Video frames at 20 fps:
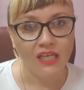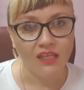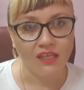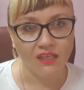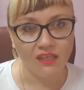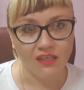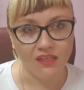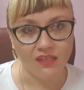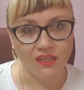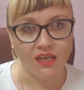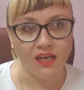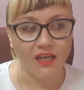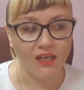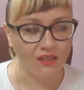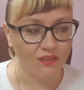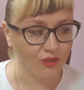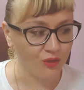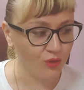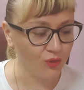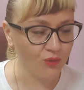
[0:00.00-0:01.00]
и
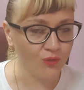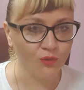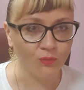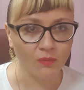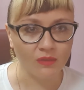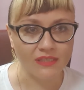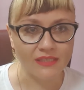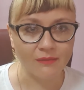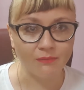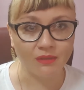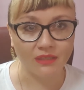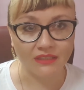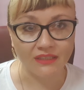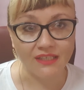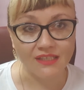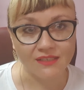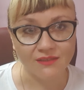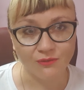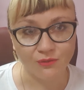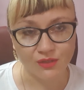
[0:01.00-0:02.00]
я чуть-чуть
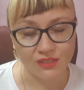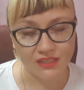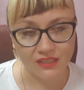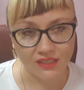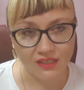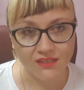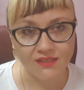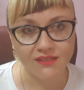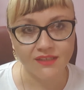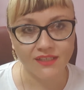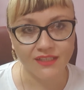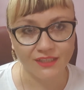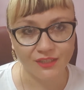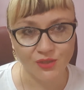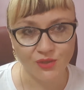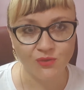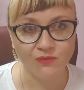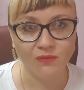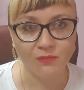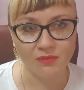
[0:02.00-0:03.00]
подсобрала свой заказ и
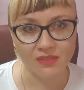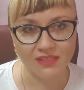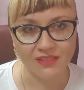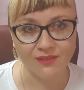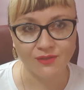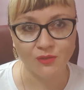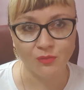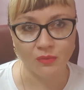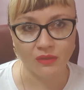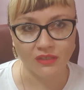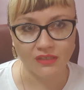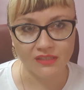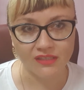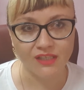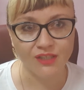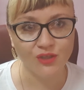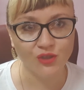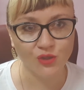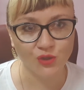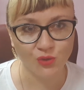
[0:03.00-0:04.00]
хочу вам сразу
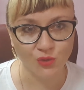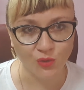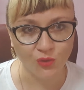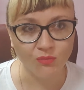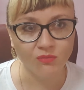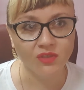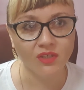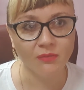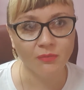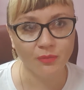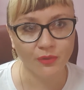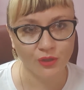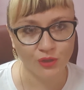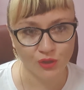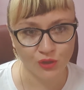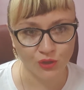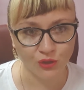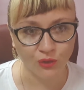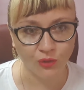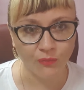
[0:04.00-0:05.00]
показать, что мне
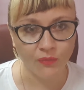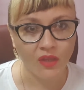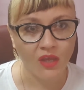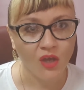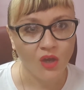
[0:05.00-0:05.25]
пришло.